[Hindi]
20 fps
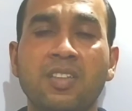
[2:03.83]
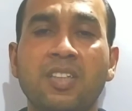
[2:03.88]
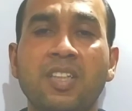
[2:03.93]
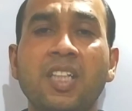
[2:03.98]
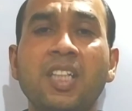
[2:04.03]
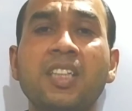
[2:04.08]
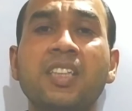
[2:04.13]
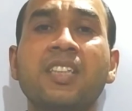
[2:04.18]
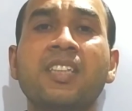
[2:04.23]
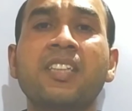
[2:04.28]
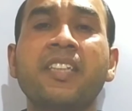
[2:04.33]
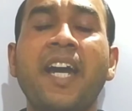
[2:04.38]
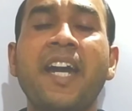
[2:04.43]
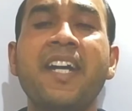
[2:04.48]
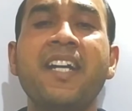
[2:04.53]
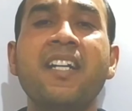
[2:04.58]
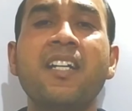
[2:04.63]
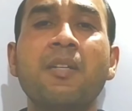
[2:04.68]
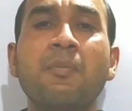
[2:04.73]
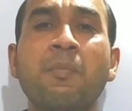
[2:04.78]
जिस
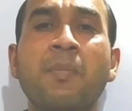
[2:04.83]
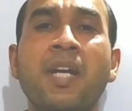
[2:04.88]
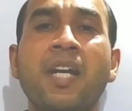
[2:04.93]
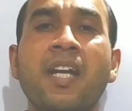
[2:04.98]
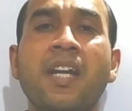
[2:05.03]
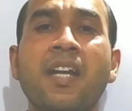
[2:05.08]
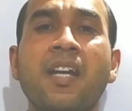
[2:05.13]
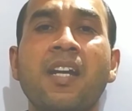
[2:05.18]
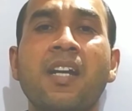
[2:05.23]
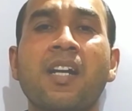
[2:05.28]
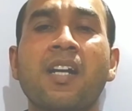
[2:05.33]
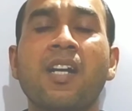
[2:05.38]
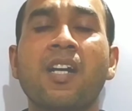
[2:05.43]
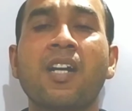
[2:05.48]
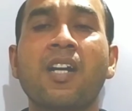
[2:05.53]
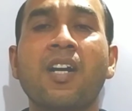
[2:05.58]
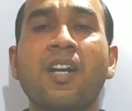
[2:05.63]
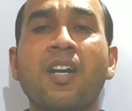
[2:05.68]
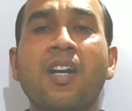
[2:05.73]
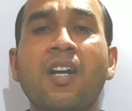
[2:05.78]
साइड में
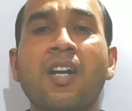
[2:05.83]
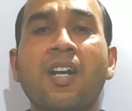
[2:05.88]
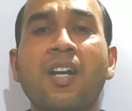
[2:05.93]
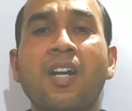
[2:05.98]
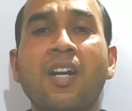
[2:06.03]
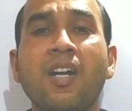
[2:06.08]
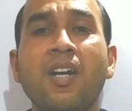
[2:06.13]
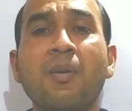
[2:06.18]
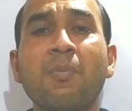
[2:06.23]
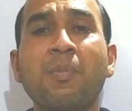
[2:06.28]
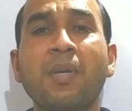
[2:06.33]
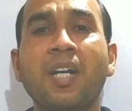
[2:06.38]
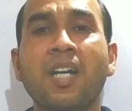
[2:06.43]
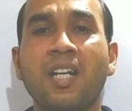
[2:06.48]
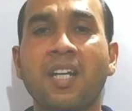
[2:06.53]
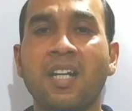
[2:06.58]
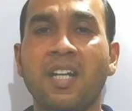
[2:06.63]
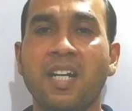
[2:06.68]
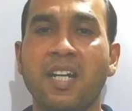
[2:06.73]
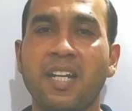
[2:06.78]
कम
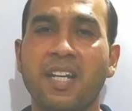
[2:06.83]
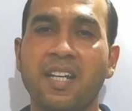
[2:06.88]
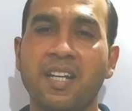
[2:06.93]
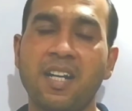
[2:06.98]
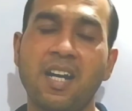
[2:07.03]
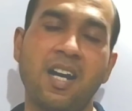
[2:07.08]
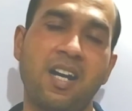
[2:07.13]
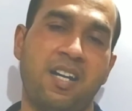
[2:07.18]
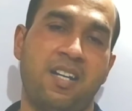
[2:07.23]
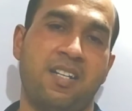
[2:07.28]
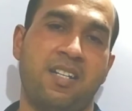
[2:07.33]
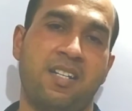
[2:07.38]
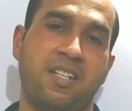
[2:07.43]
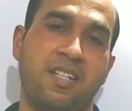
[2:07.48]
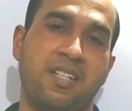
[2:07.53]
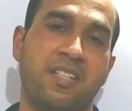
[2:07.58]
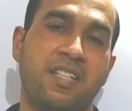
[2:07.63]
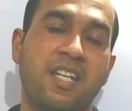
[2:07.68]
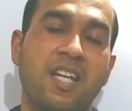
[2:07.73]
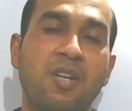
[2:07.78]
करंट रहेगा
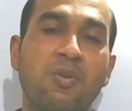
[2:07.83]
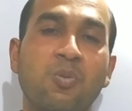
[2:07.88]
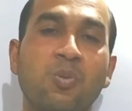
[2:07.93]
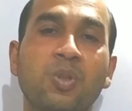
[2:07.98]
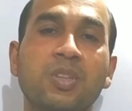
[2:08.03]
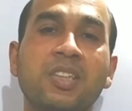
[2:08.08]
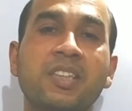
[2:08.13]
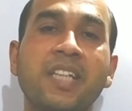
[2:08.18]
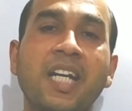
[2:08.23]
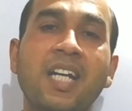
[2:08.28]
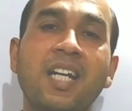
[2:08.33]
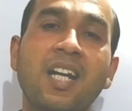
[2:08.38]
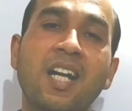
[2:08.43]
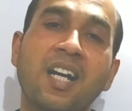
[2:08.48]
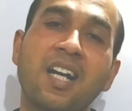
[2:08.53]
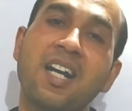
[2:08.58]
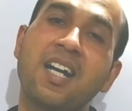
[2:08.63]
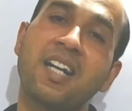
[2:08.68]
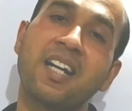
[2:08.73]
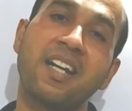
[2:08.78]
ये उस साइड
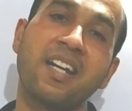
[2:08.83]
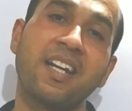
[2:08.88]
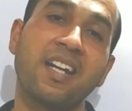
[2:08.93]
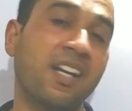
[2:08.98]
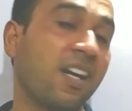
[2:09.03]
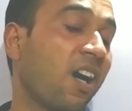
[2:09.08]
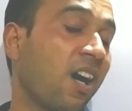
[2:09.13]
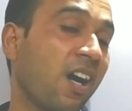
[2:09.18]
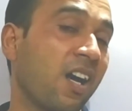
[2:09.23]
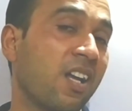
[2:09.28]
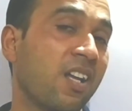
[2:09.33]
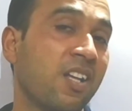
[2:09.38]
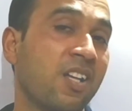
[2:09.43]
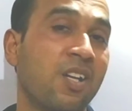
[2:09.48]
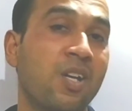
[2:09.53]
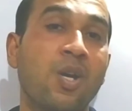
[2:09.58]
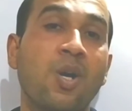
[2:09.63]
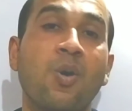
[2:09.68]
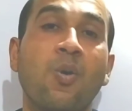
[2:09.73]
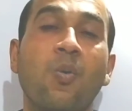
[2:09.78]
लगा रहेगा
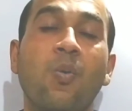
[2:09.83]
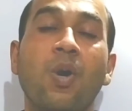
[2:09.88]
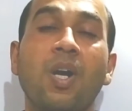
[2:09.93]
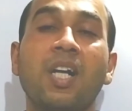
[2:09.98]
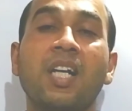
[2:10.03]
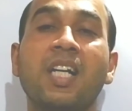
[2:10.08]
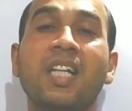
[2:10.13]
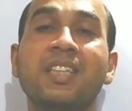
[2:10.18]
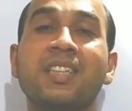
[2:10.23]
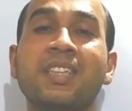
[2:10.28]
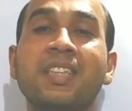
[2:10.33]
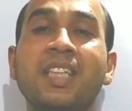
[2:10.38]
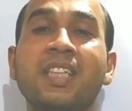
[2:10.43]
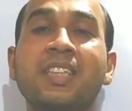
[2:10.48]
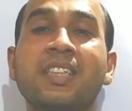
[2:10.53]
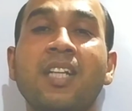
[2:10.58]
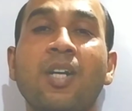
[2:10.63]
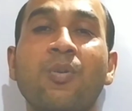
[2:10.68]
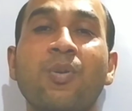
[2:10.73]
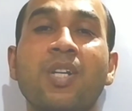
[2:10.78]
वोल्टेज से
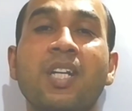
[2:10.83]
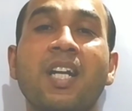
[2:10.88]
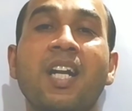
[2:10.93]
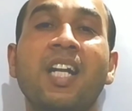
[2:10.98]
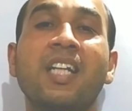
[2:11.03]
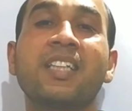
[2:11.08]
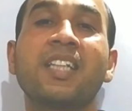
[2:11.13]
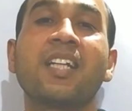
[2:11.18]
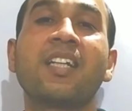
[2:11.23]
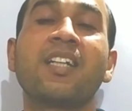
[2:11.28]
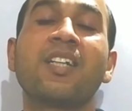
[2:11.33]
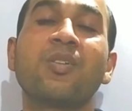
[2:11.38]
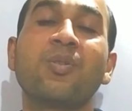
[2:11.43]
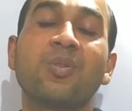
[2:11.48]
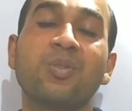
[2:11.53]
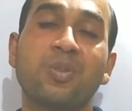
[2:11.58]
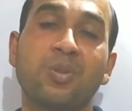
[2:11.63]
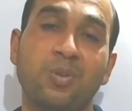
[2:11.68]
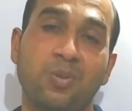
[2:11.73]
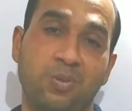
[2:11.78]
इसका कोई रिलेशन नहीं
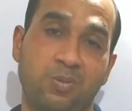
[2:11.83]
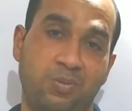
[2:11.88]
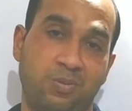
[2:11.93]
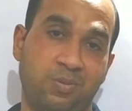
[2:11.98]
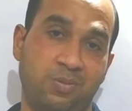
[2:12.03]
दोस्तों